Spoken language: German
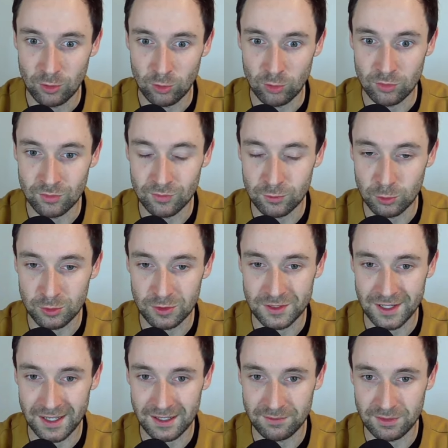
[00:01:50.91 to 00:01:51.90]
und wurde
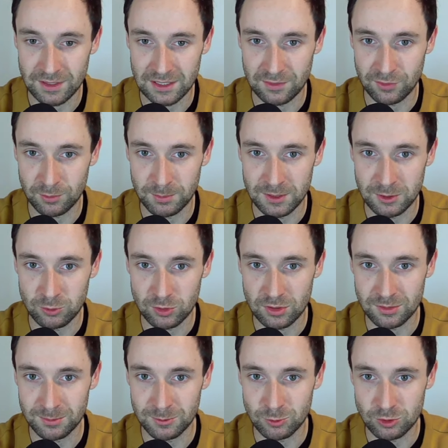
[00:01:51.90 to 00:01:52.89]
da dann wirklich von Minute
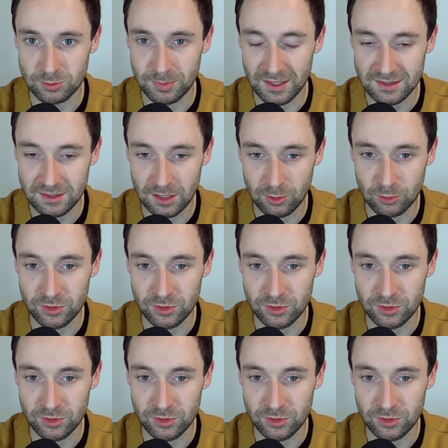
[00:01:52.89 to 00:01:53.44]
zu Minute besser.